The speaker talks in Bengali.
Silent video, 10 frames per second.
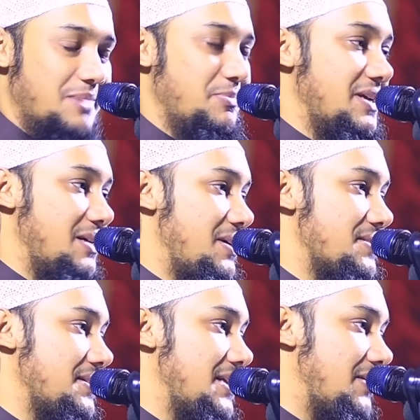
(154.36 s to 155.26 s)
আপনি
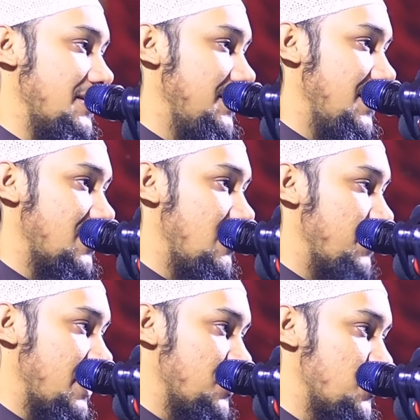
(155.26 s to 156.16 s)
নামাজের দাওয়াত দিলে কেউ
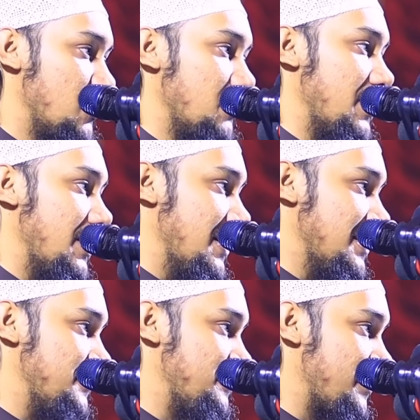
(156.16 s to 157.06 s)
আপনাকে কিছু বলবে না
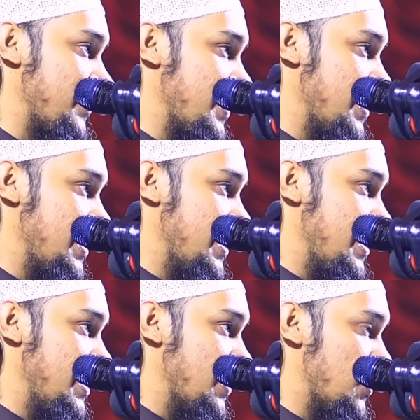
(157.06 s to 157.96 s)

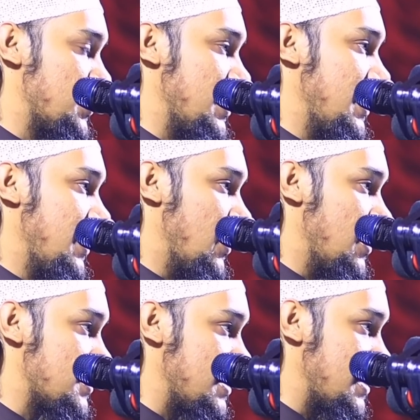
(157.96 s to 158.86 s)
রোজা
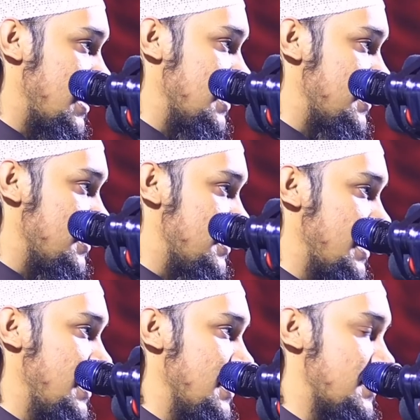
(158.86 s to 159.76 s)
হজ জাকাত
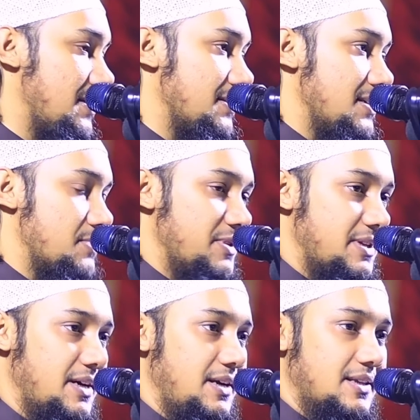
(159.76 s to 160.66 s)
জিকির আজগার তাসবির
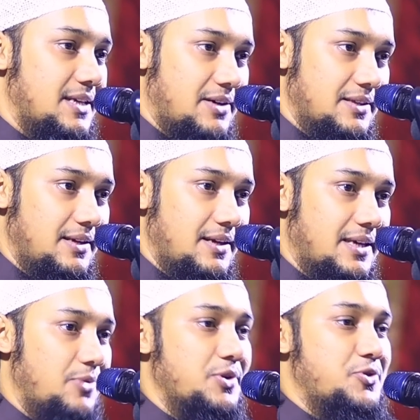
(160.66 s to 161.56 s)
তাহলিলে দাওয়াত দিলে
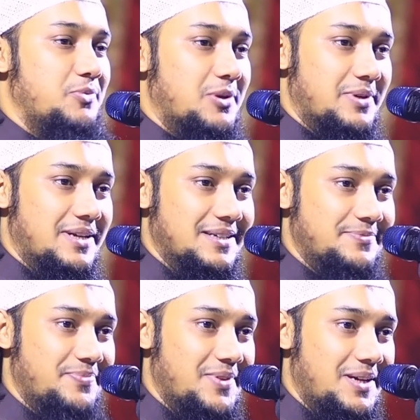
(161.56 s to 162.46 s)
কেউ কিছু বলবে না
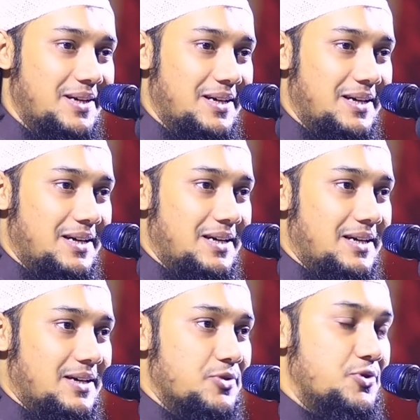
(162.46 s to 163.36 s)

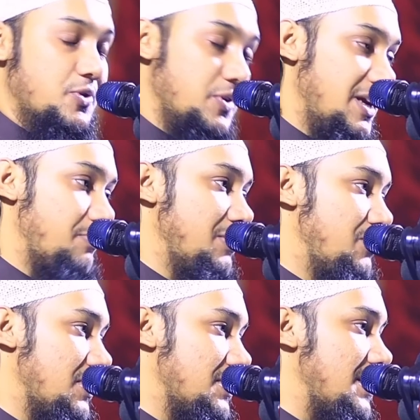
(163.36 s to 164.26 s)
যখনই আপনি
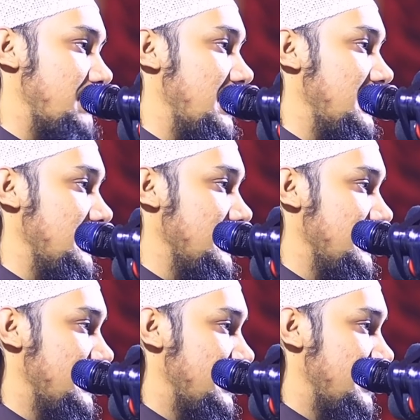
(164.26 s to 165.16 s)
বলতে যাবেন
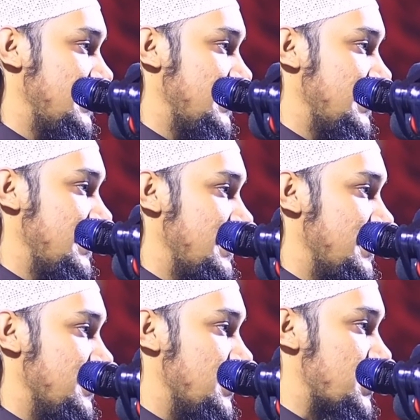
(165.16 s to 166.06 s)

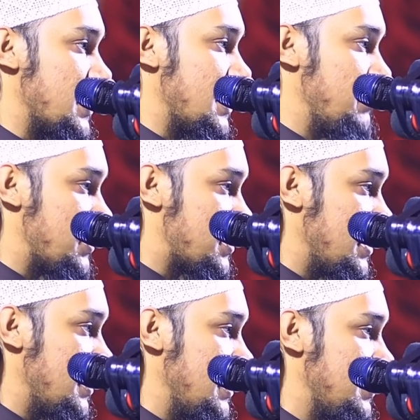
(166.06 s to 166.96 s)
যে সারা
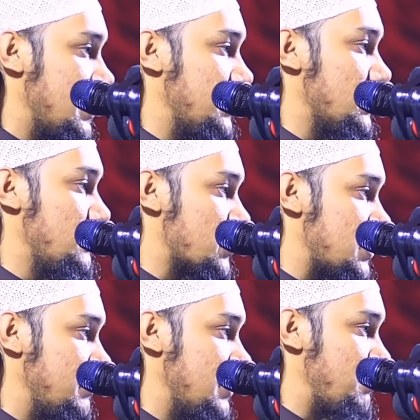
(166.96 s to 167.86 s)
বিশ্বে নির্যাতিত
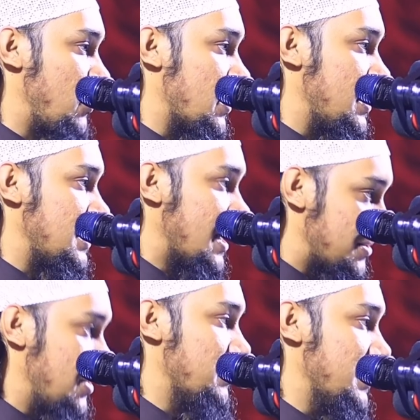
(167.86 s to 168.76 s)
মুসলিমদের পক্ষে
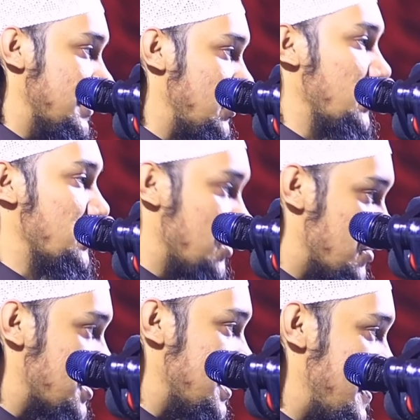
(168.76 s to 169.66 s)
থাকতে হবে তখনই
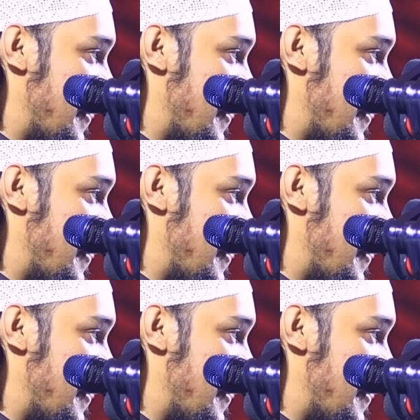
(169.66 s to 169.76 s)
সমস্যা